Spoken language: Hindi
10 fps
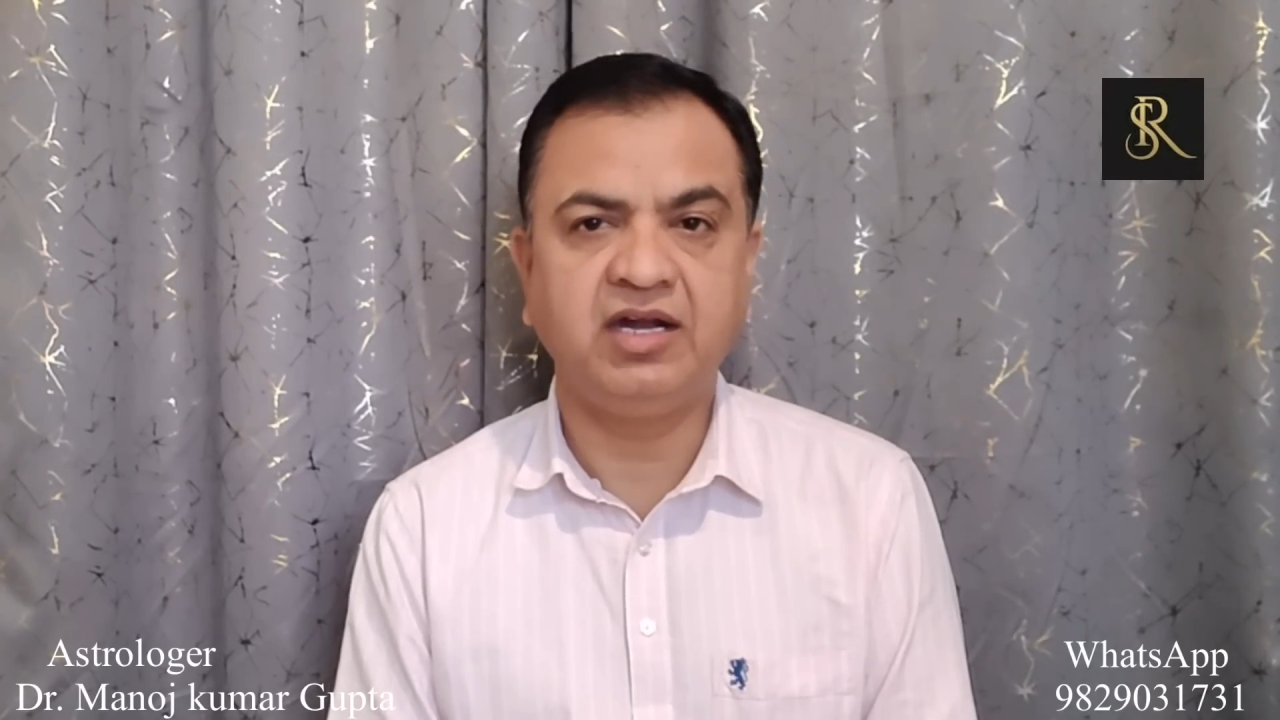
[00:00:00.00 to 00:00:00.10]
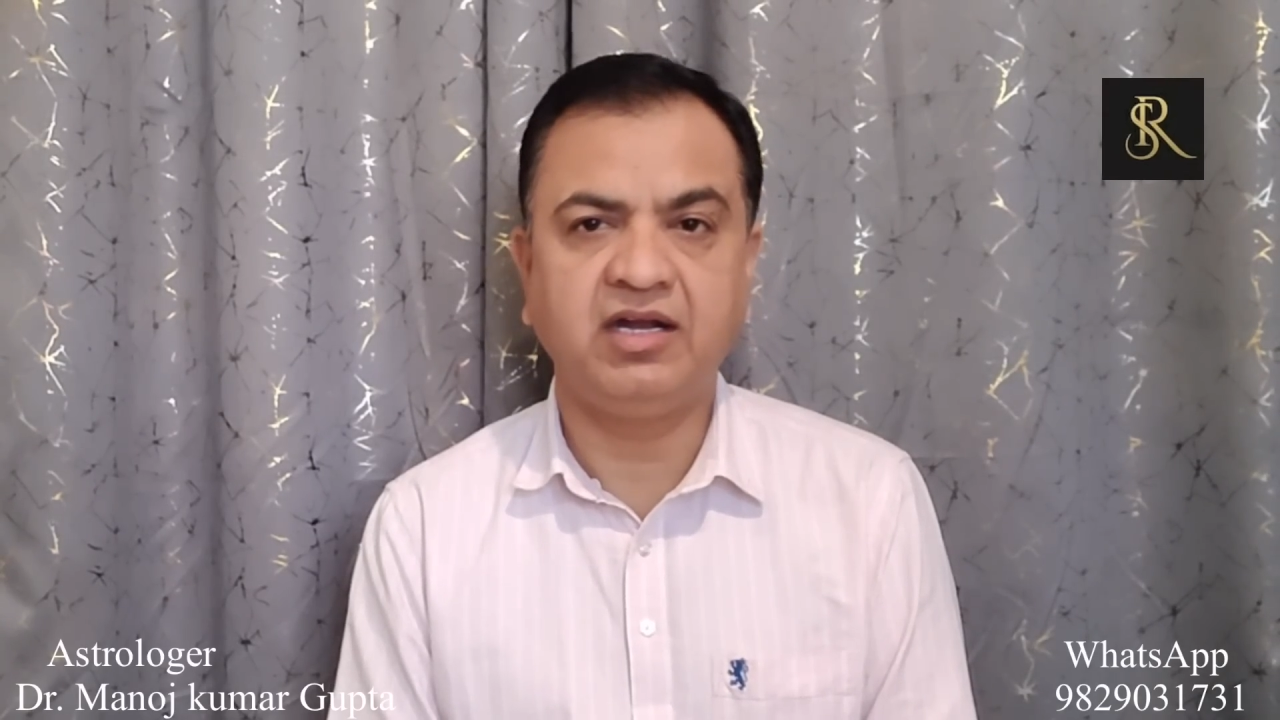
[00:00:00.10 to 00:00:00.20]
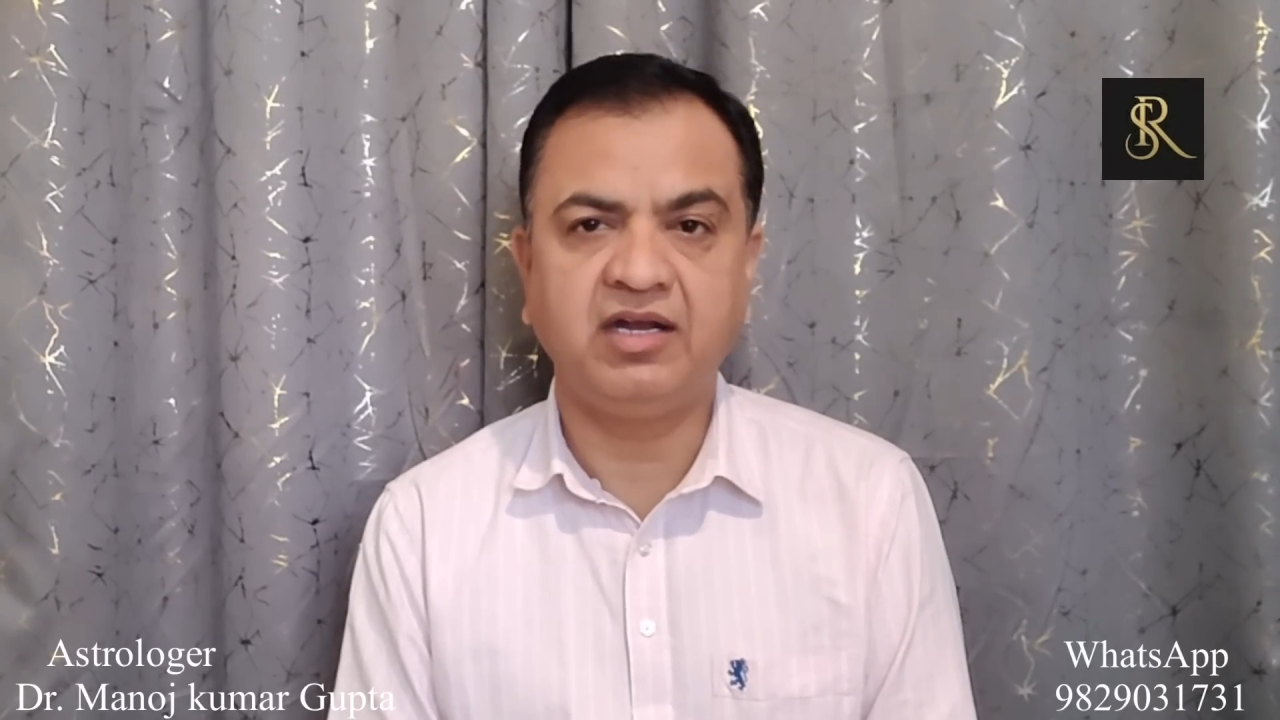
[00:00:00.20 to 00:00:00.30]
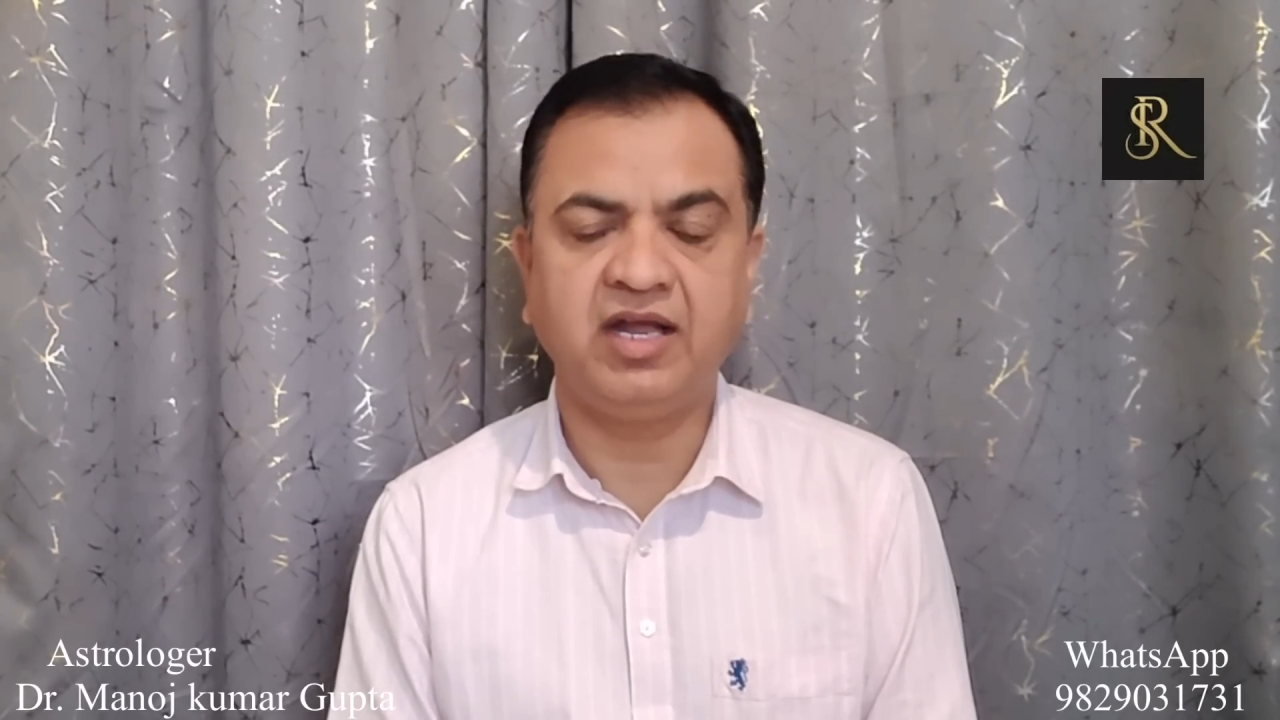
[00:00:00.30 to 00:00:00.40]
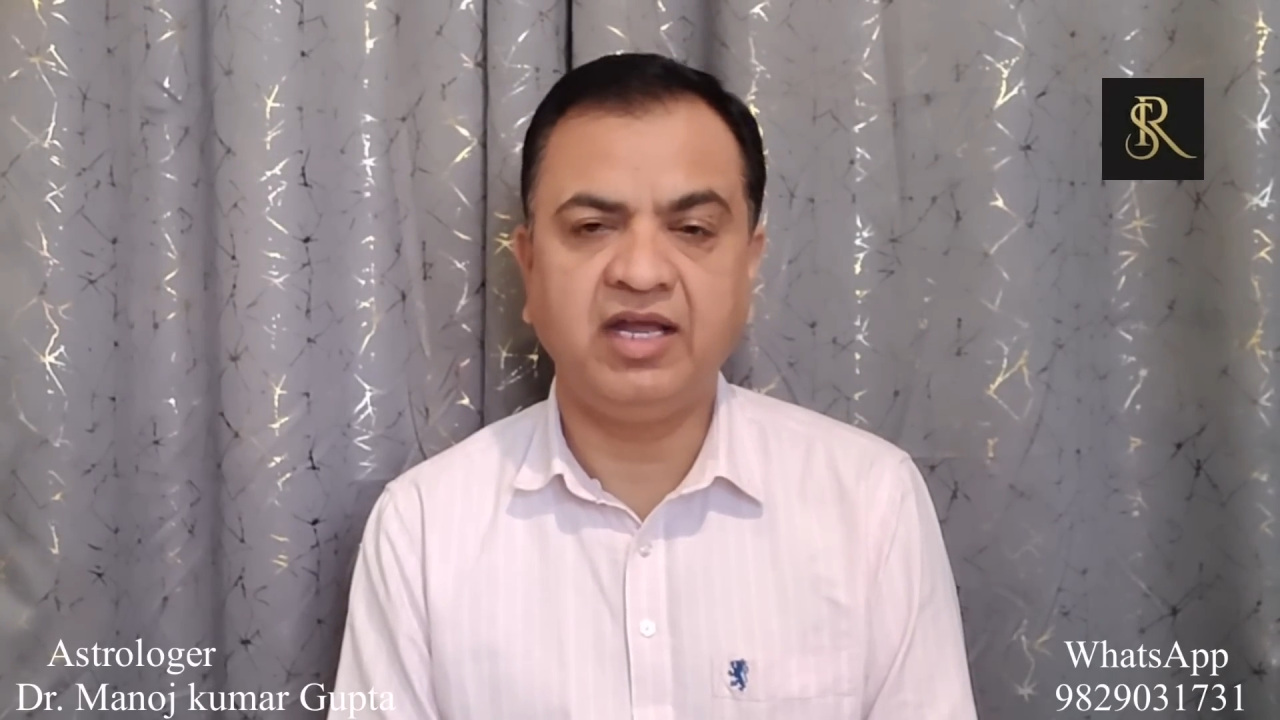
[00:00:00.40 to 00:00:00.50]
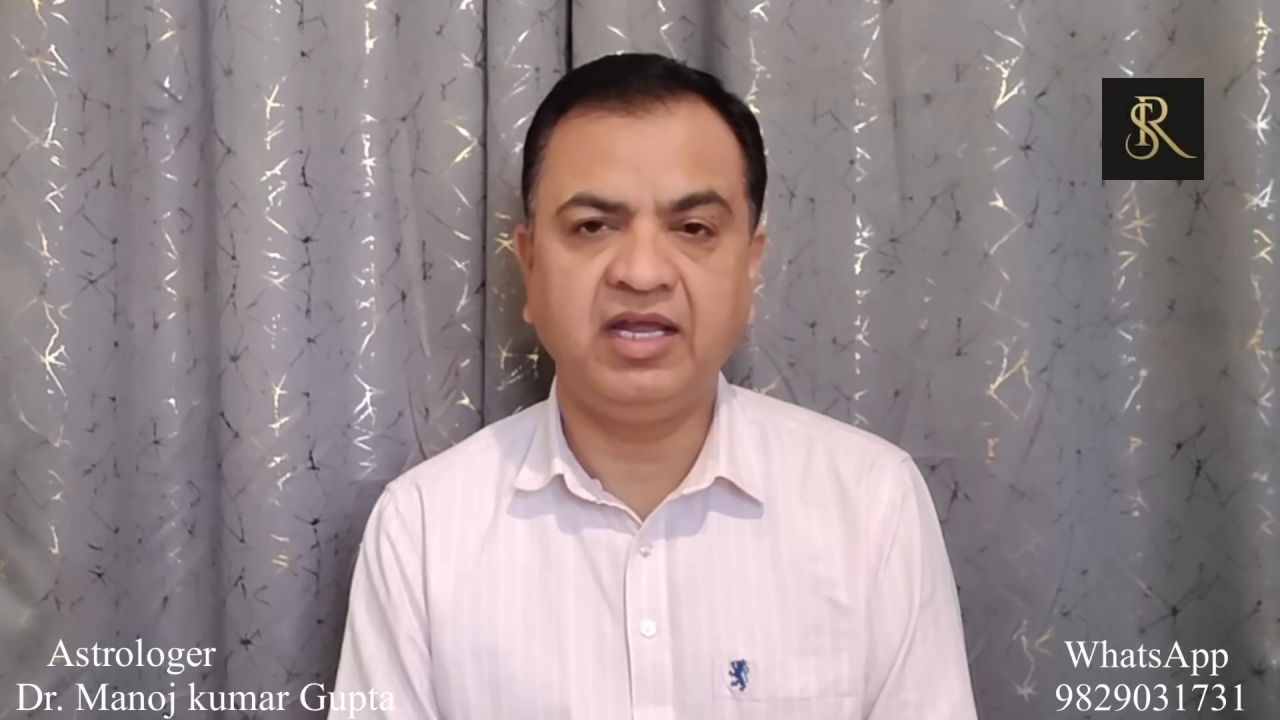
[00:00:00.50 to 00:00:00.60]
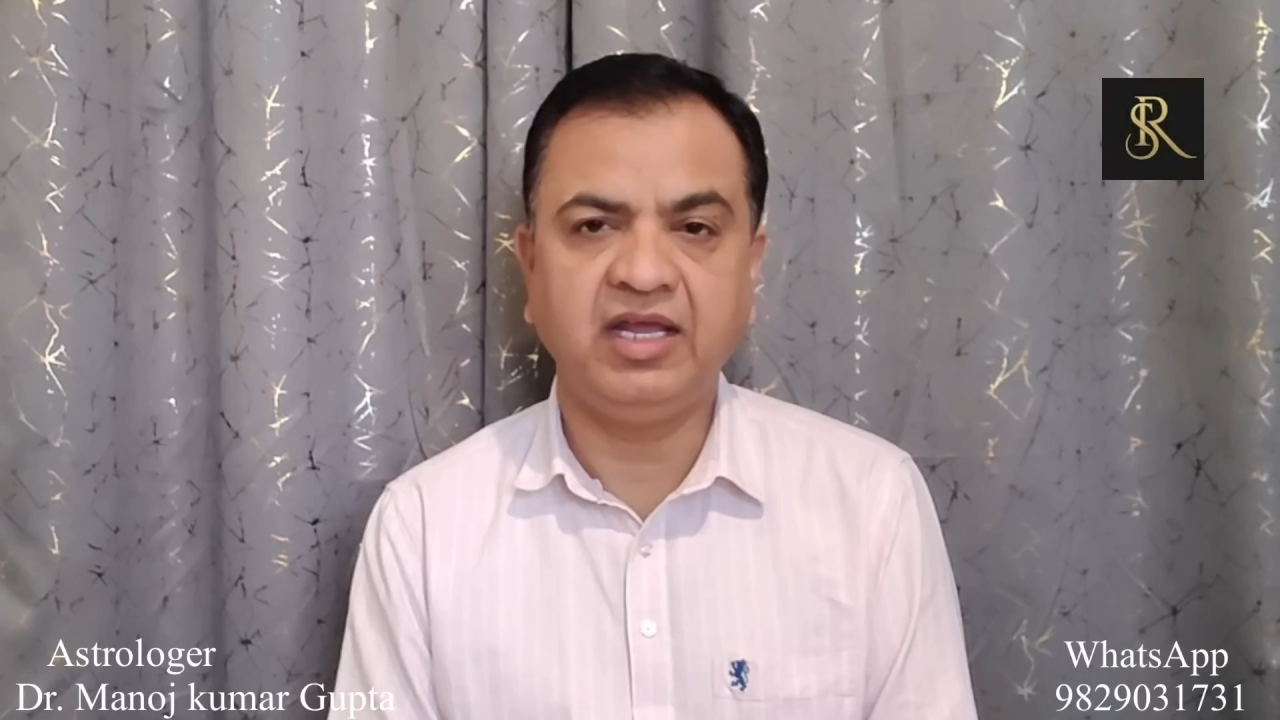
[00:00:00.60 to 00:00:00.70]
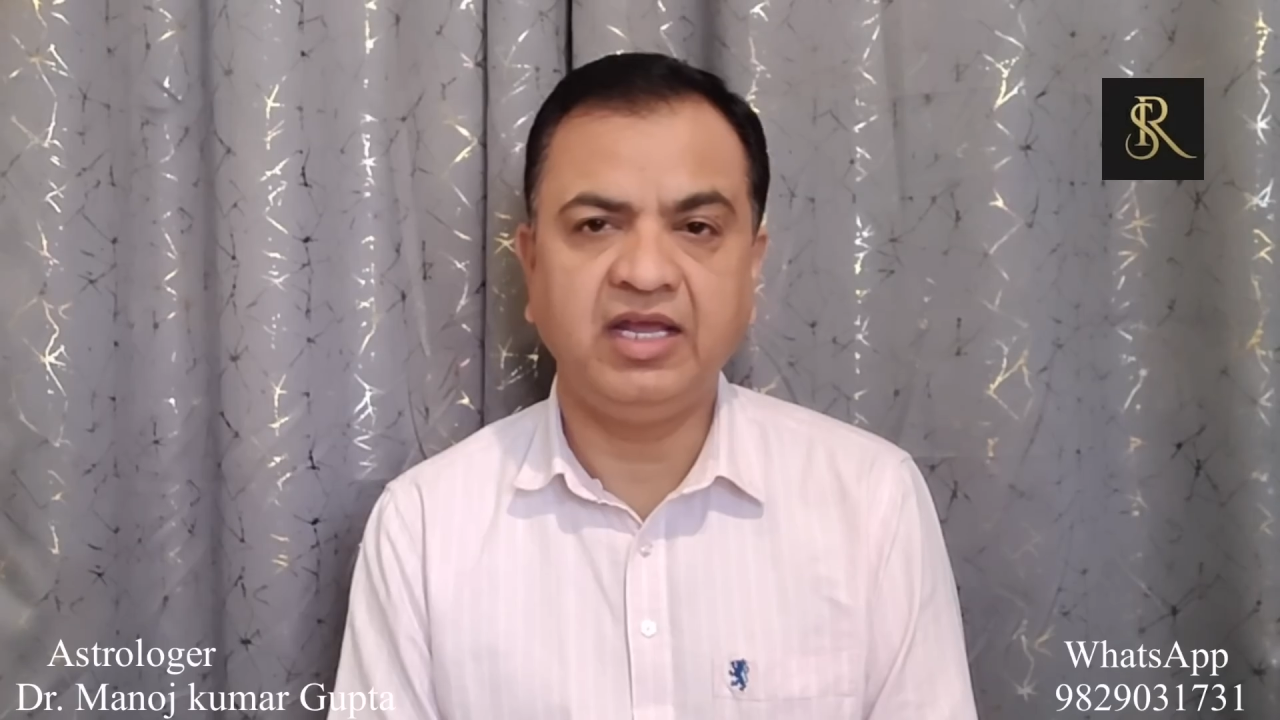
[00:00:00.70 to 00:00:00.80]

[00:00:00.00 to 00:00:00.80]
घटनाएं